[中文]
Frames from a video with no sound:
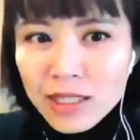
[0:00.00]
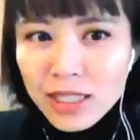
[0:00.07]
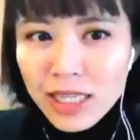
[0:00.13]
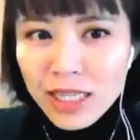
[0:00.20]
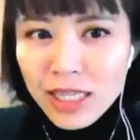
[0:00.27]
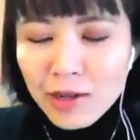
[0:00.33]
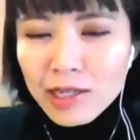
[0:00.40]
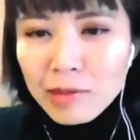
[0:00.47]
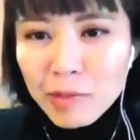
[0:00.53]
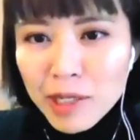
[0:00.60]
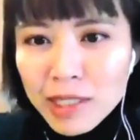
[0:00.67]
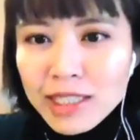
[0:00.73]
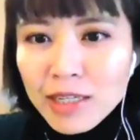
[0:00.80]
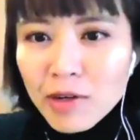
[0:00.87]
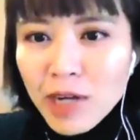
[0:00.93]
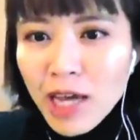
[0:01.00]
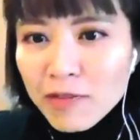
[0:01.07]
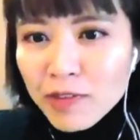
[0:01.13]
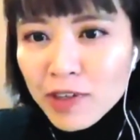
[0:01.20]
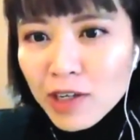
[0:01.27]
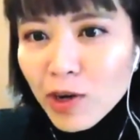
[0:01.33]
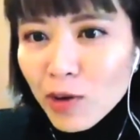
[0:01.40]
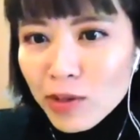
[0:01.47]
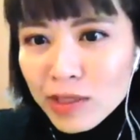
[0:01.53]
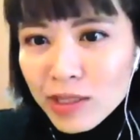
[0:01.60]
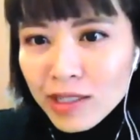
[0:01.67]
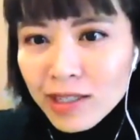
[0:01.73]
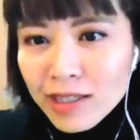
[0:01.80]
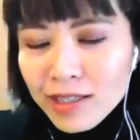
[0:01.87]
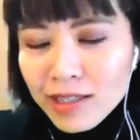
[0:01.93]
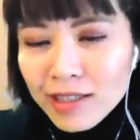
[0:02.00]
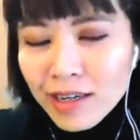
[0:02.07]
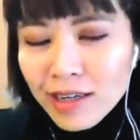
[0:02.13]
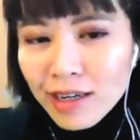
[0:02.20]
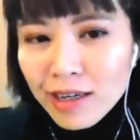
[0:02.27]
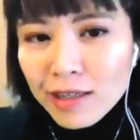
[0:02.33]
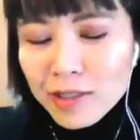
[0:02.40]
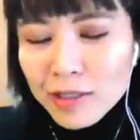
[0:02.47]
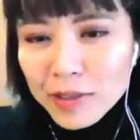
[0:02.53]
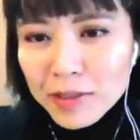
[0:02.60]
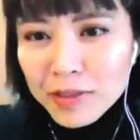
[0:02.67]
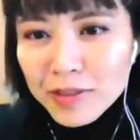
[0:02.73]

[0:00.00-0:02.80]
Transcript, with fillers: 电脑里面，在我的 Evernote。然你可是